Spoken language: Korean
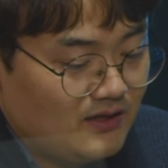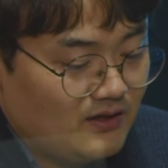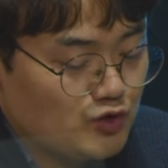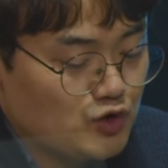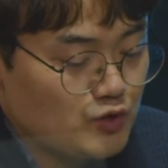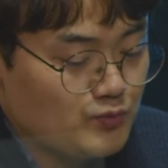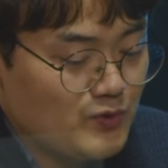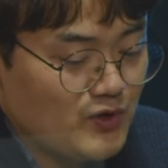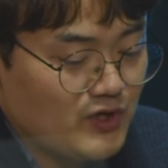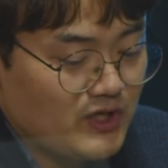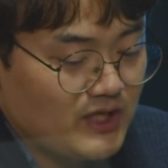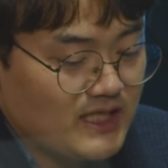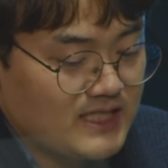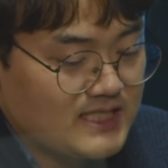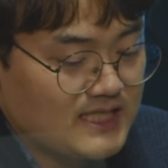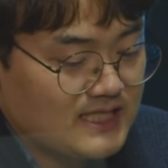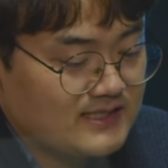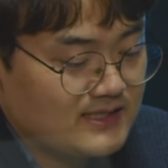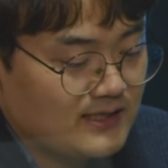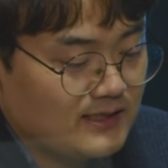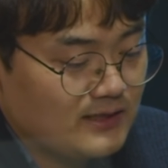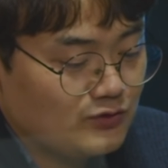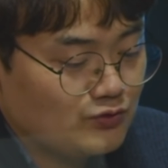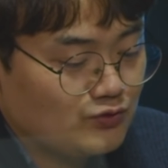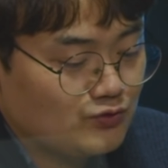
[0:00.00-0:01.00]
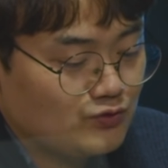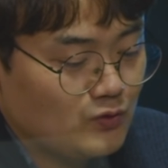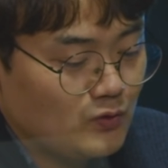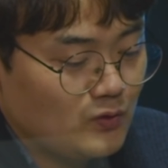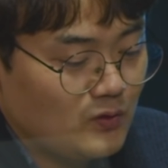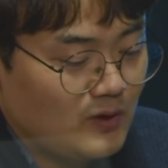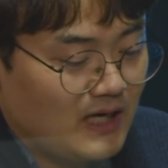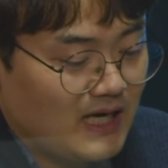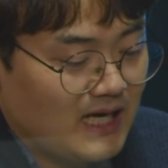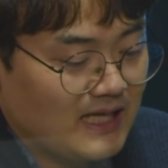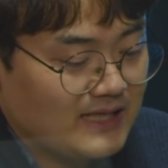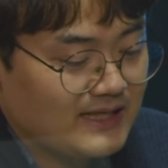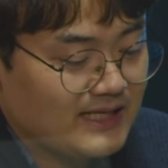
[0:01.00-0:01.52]
유명인의 자살을
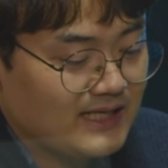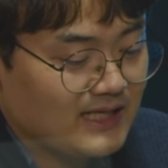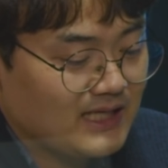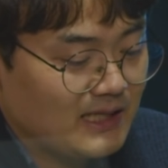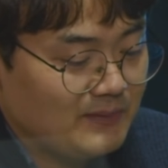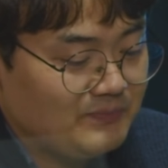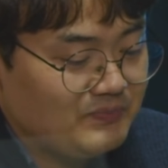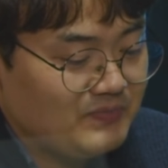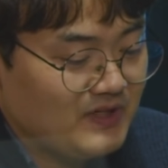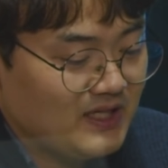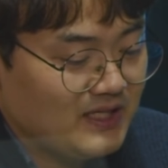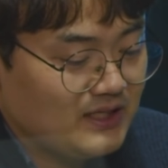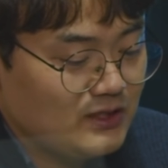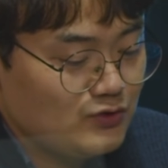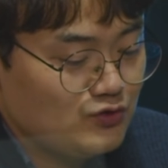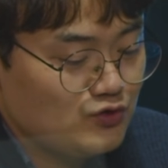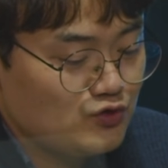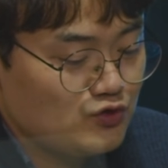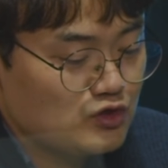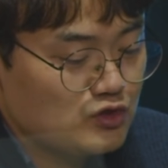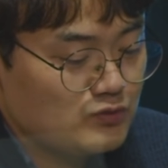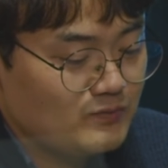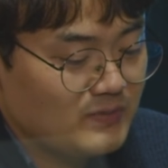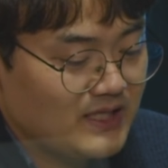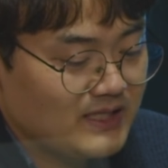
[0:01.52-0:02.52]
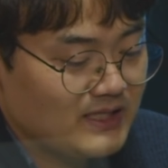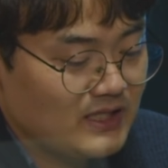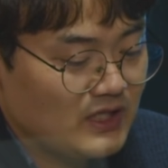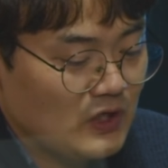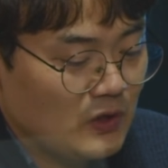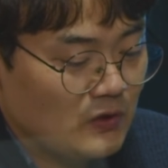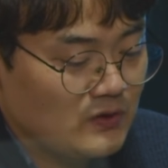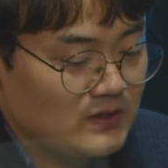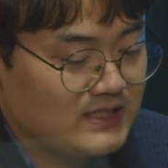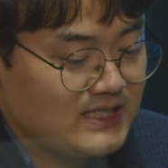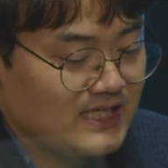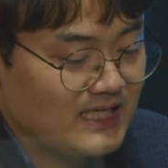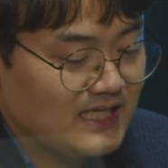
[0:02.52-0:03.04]
두고 안타깝다는 뉴스만
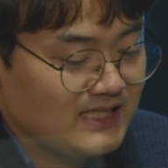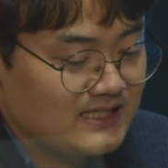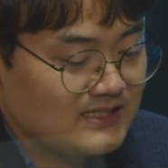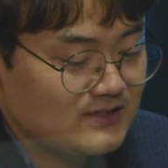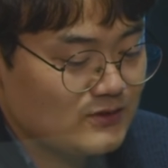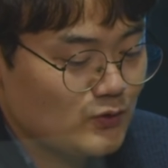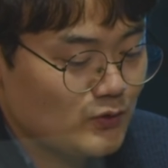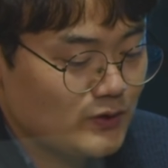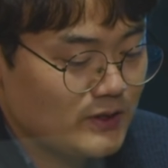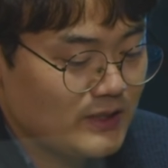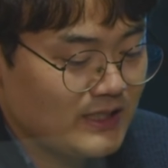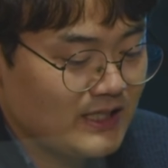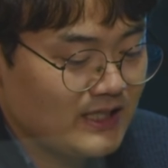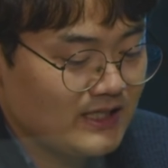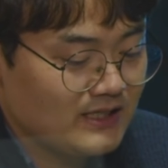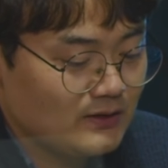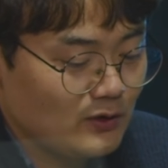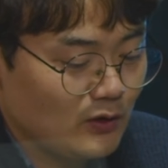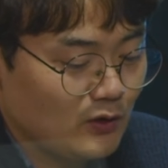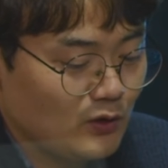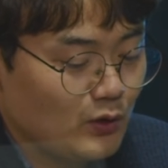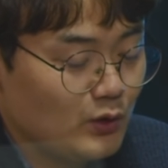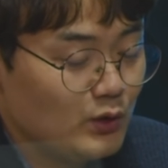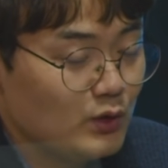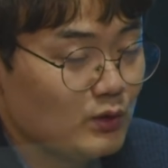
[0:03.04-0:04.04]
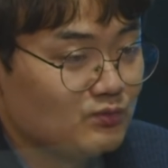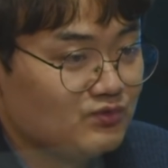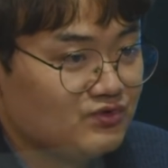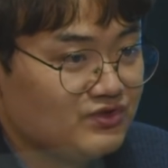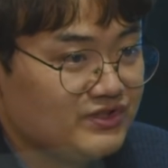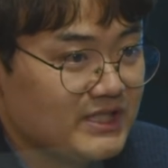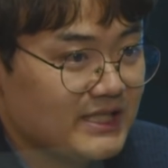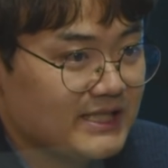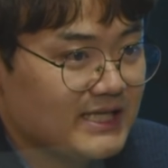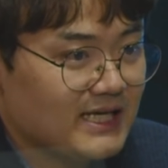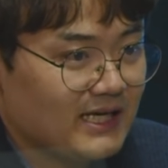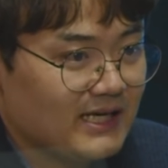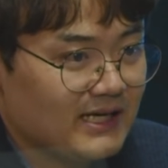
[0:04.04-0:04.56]
경쟁하듯 쏟아내는 언론도
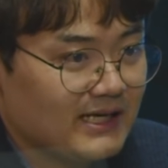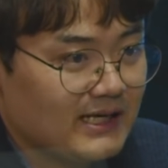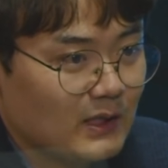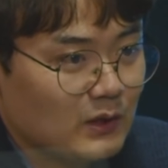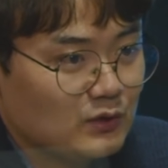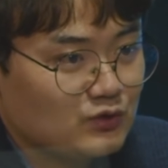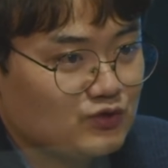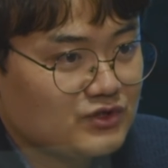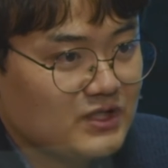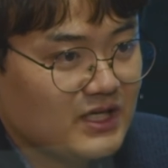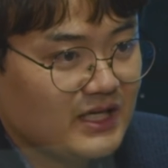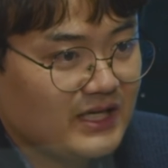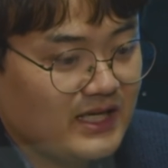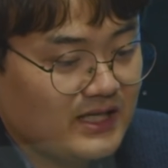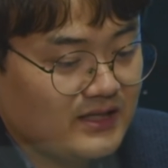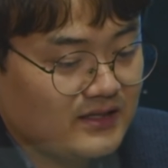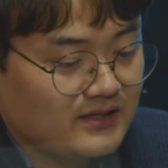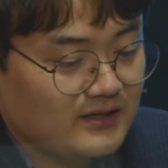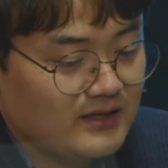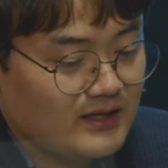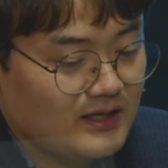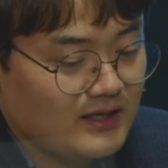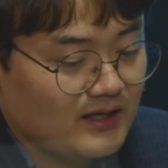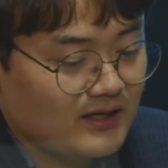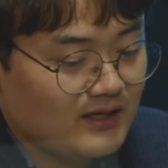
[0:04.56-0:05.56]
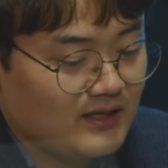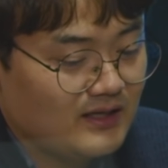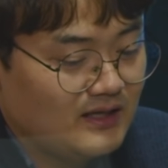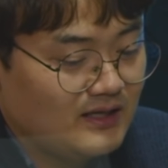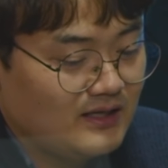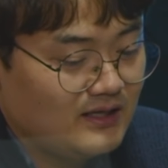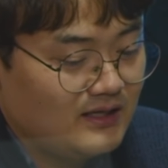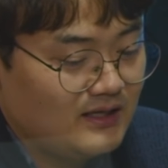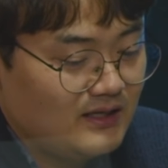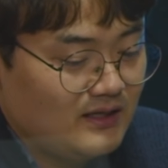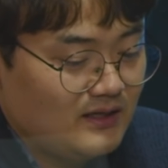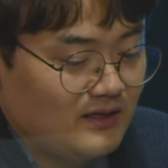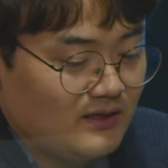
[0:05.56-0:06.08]
문제다라고 주장을 했는데
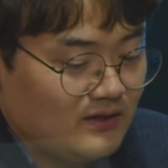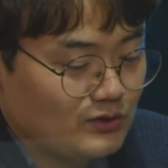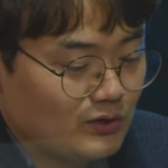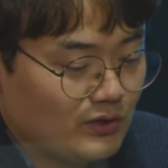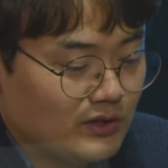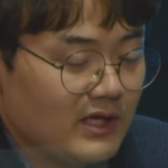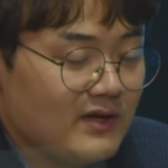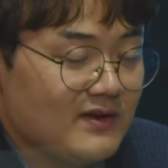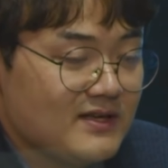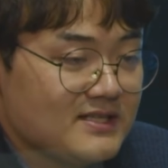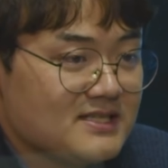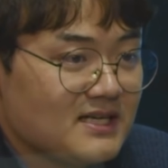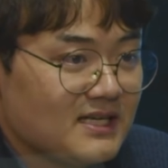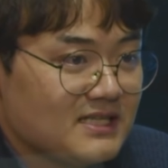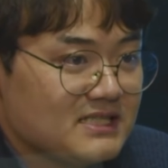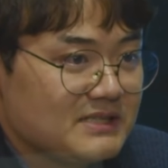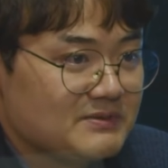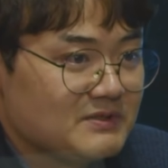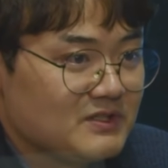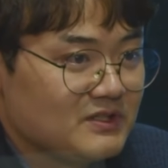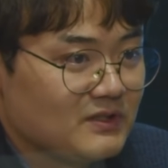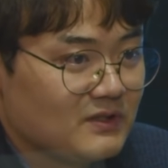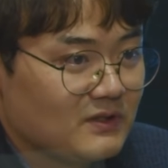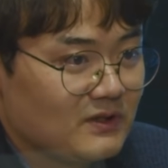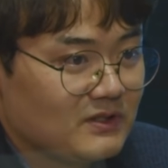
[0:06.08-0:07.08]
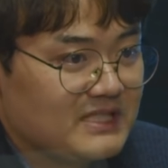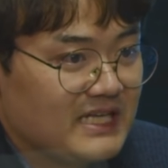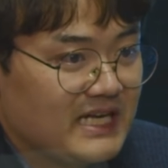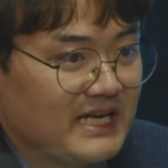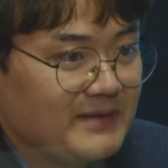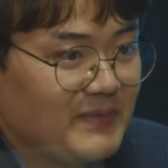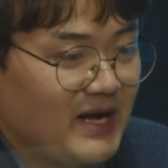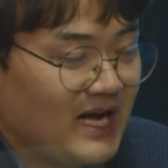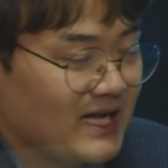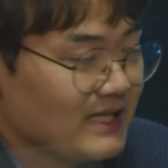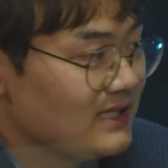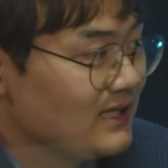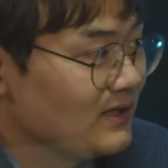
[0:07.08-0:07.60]
음. 너네 회사가 지금 그런 걸
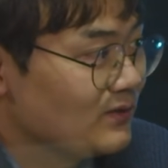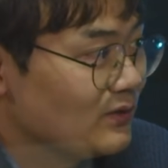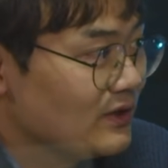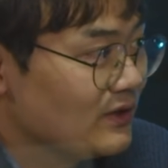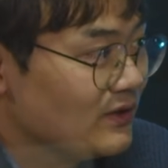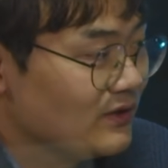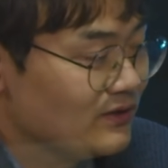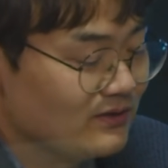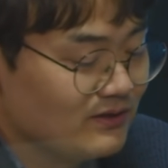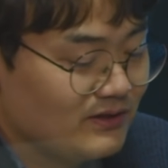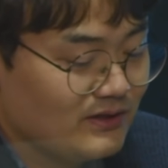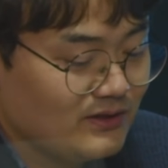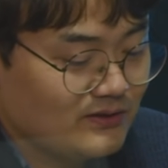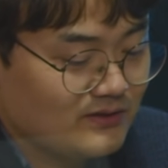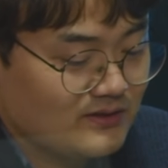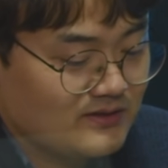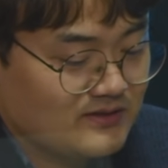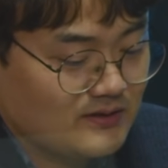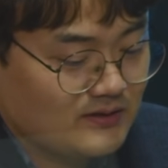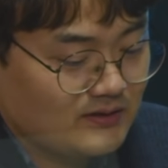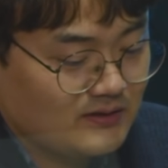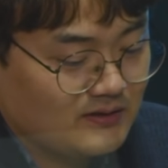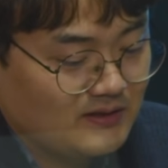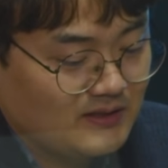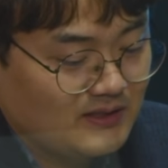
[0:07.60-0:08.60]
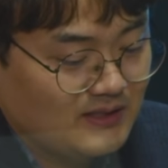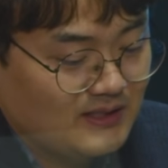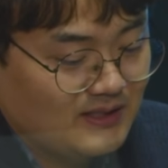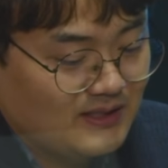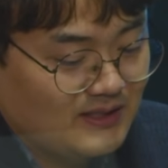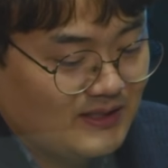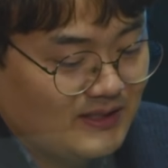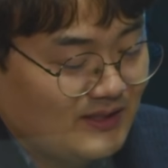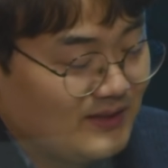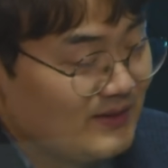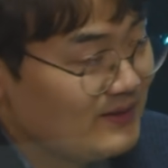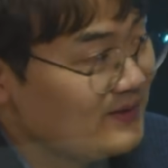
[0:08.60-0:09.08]
제일 많이 하고 있거든요. 그래서 제제